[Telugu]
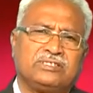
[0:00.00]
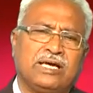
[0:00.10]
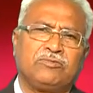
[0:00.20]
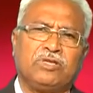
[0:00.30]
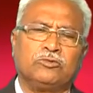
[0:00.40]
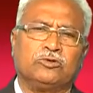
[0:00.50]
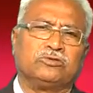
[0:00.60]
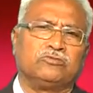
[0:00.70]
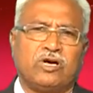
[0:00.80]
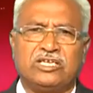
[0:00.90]
శబ్దము
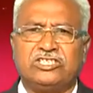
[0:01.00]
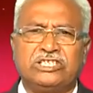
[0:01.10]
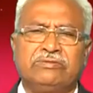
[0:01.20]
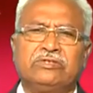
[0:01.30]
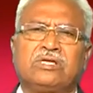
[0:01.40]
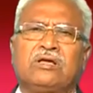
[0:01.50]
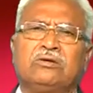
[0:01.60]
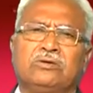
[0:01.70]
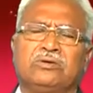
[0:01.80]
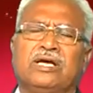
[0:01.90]
వారి
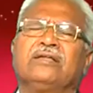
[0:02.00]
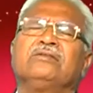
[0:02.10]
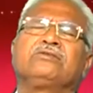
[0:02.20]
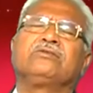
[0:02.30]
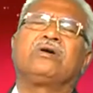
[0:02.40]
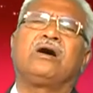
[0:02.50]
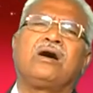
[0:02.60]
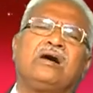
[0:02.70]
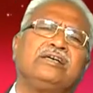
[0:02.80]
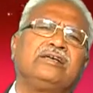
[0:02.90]
జీవితాల్లో ఎంతో
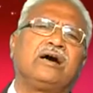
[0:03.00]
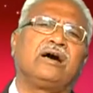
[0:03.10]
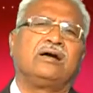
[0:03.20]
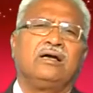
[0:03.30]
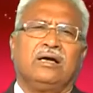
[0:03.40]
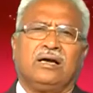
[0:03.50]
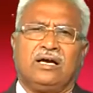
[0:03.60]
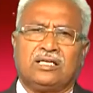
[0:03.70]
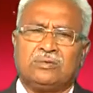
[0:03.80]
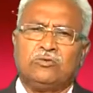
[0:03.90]
హాయిగా
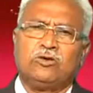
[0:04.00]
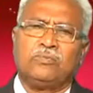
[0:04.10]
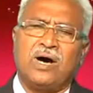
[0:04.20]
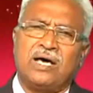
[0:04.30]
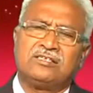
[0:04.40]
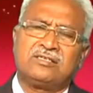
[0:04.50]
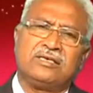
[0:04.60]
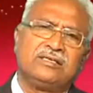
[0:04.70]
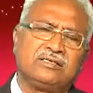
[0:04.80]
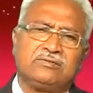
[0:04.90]
గతములో
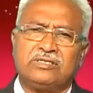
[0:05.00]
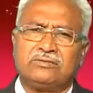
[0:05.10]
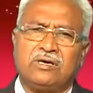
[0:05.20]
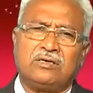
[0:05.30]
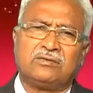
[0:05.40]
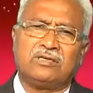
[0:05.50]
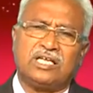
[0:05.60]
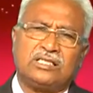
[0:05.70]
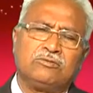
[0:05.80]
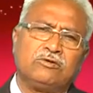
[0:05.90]
బానిసలైనటువంటి వారు
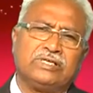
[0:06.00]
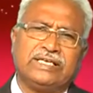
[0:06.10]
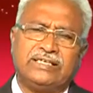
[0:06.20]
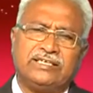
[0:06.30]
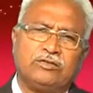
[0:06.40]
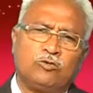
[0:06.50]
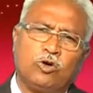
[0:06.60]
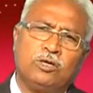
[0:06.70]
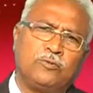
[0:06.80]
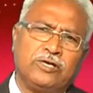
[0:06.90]
గతములో ఏదైతే
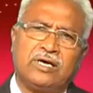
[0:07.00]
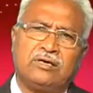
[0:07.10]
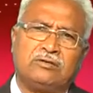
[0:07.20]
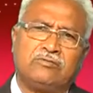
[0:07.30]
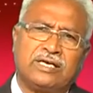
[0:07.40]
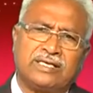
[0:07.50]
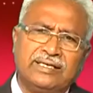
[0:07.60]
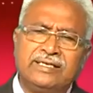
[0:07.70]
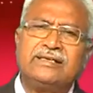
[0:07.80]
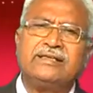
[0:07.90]
కోల్పోయారో
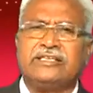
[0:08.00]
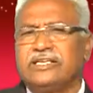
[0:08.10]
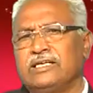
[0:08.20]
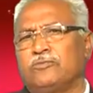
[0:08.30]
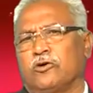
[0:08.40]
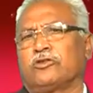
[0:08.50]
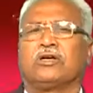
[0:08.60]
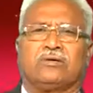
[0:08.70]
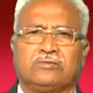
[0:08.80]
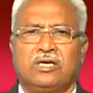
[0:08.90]
వాటన్నిటినీ తిరిగి
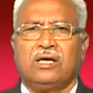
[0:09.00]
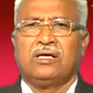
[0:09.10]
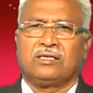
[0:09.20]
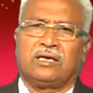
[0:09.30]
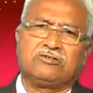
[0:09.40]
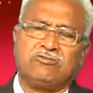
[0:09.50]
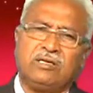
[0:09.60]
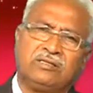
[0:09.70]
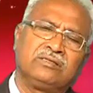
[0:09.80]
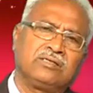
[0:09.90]
పొందడం తన
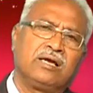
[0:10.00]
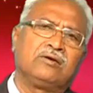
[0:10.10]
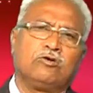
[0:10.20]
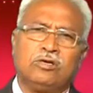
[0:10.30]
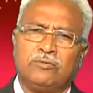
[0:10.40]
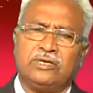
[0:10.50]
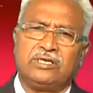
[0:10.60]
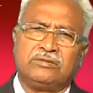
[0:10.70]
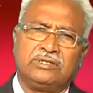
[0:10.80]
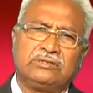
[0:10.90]
స్వాతంత్రాన్ని
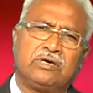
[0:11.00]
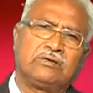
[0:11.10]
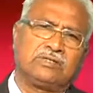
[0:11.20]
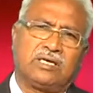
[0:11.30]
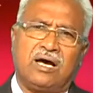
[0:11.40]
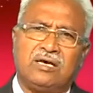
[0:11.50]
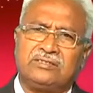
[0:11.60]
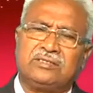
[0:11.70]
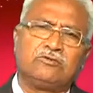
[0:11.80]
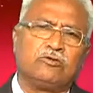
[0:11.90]
కోల్పోయినటువంటి వారు తన
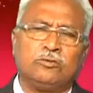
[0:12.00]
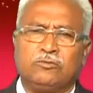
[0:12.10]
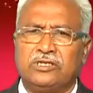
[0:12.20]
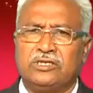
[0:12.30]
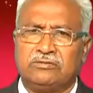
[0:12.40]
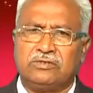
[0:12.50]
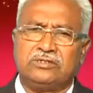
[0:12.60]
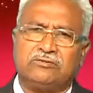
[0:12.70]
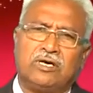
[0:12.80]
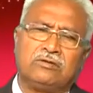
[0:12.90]
ఆస్తిని
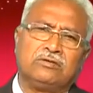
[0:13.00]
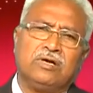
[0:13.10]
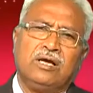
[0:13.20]
కోల్పోయినటువంటి వారు